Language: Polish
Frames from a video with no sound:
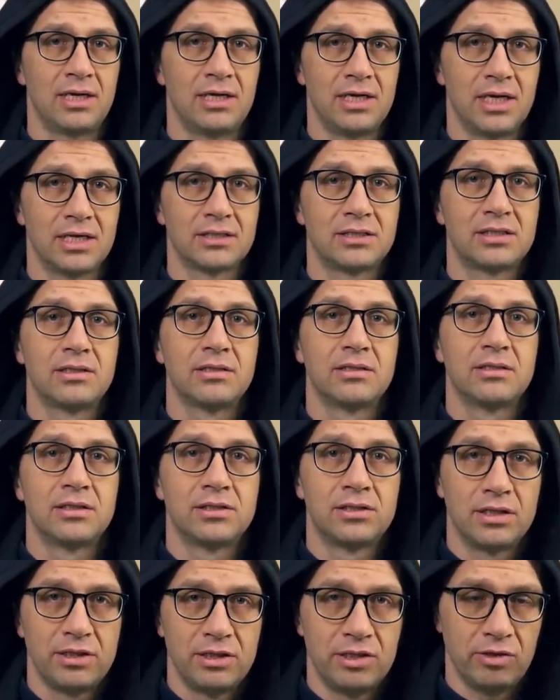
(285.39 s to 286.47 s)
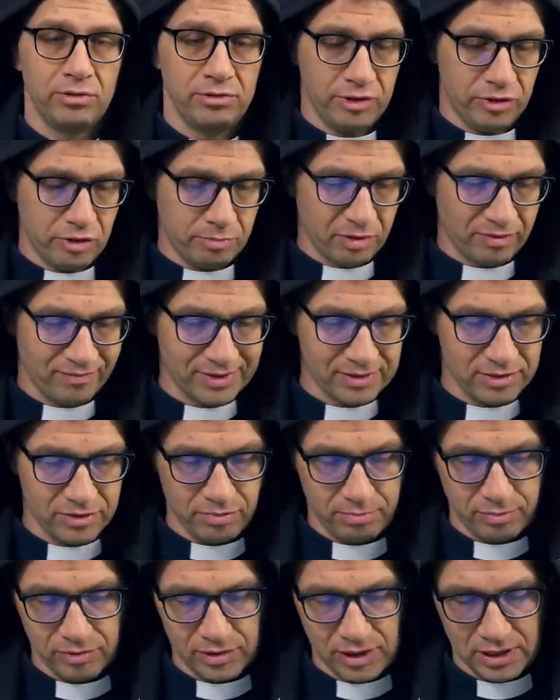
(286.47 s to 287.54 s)
jest, że nie, do, nie doprowadza do
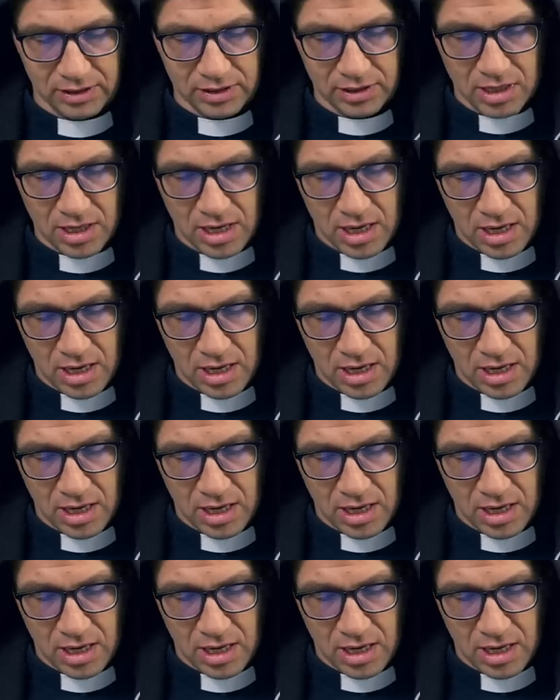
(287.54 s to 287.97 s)
poczęcia.